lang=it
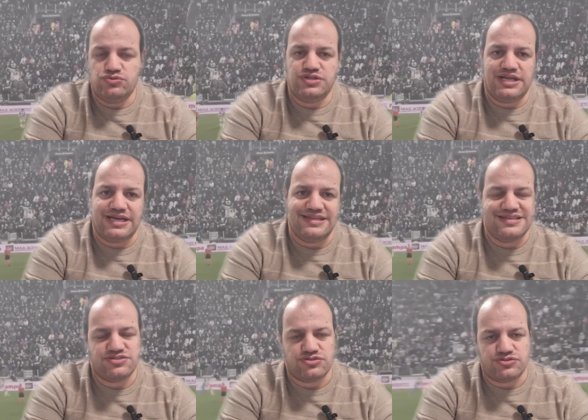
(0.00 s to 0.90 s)
è inutile che
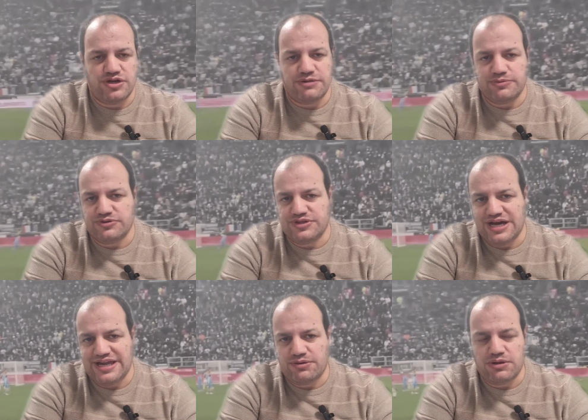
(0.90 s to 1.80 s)
adesso sto a
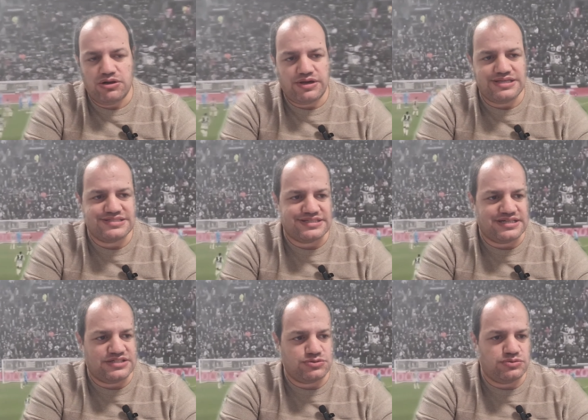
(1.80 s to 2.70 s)
riportare quello che è
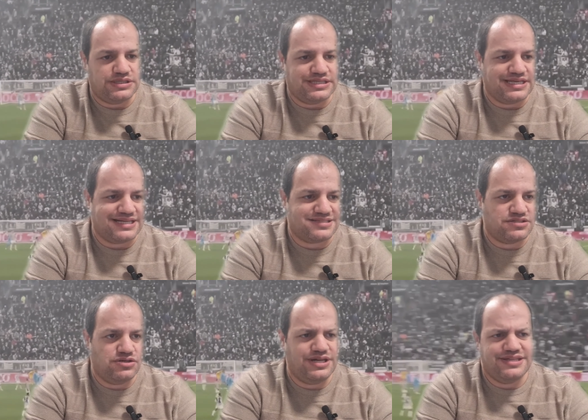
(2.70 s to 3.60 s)
stata la sua
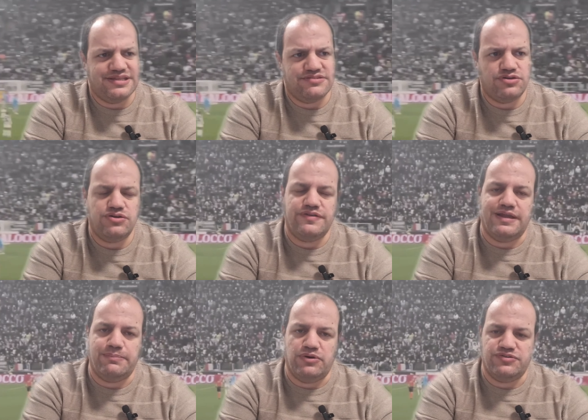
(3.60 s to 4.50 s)
dichiarazione ad Dazon
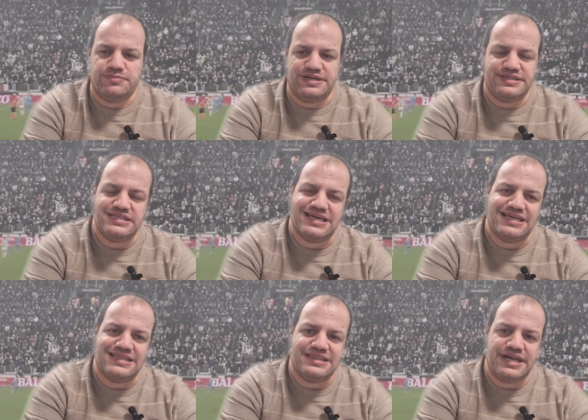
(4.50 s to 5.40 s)
nel post partita
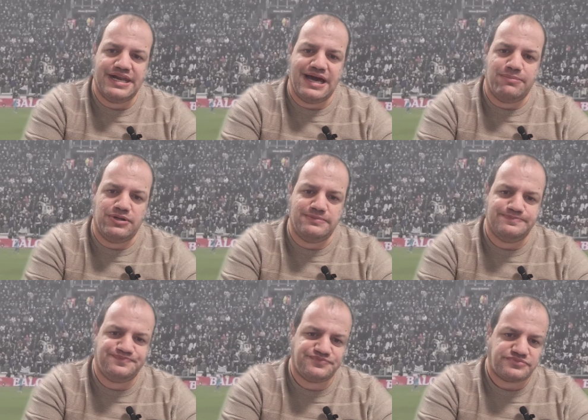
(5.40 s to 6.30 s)
Inter-Napoli,
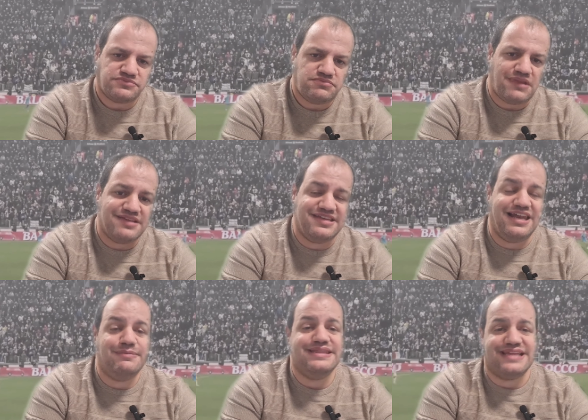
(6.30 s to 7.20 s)
si
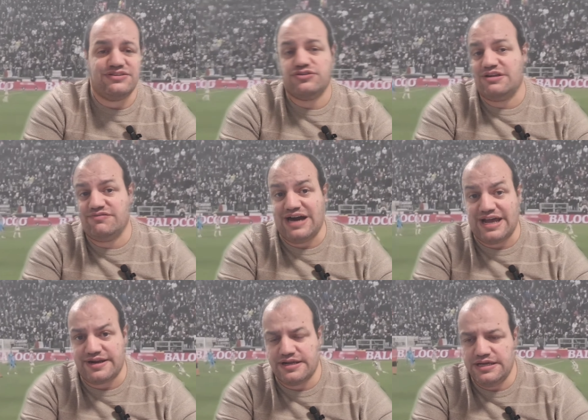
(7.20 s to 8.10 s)
è lamentato del
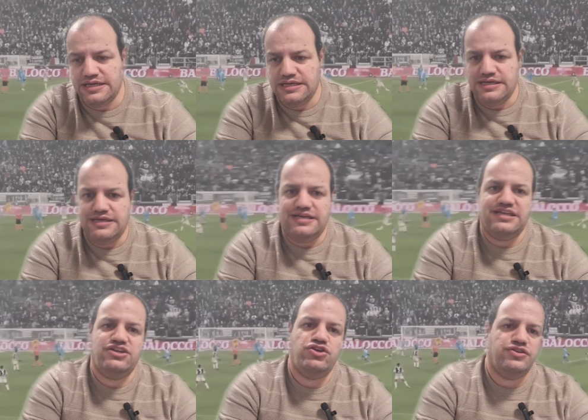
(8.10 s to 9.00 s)
VAR.
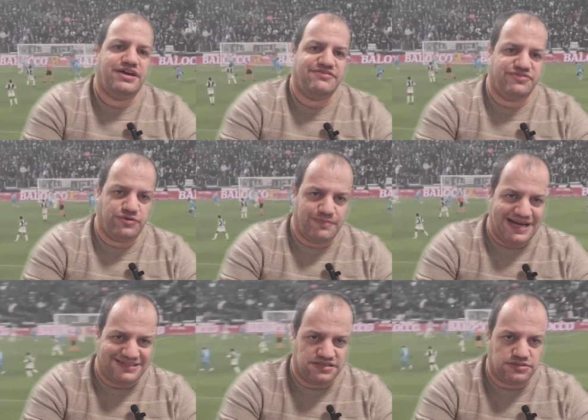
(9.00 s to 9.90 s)
Io da
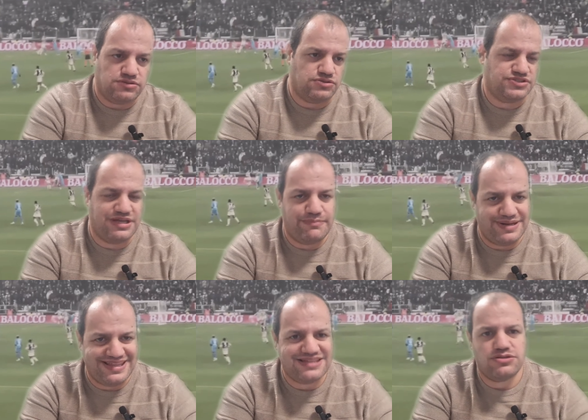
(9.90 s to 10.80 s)
informatico l'ho
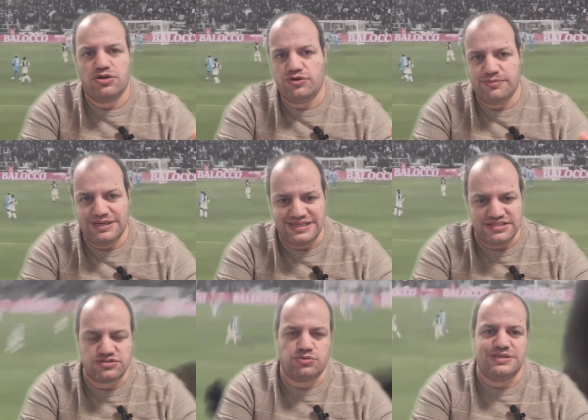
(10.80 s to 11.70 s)
sempre detto e lo
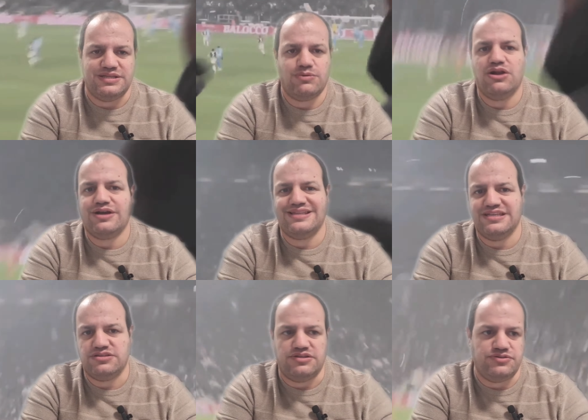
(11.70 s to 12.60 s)
ribadisco, quindi quello che ha
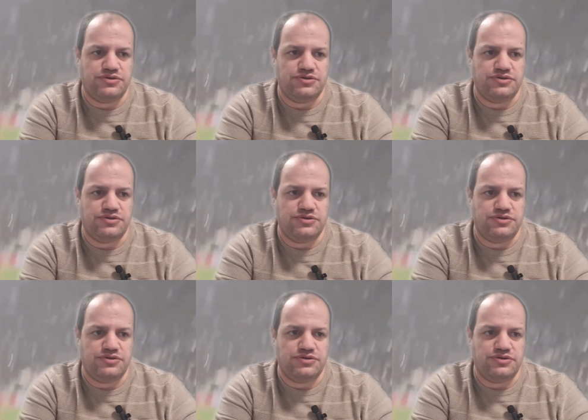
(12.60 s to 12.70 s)
detto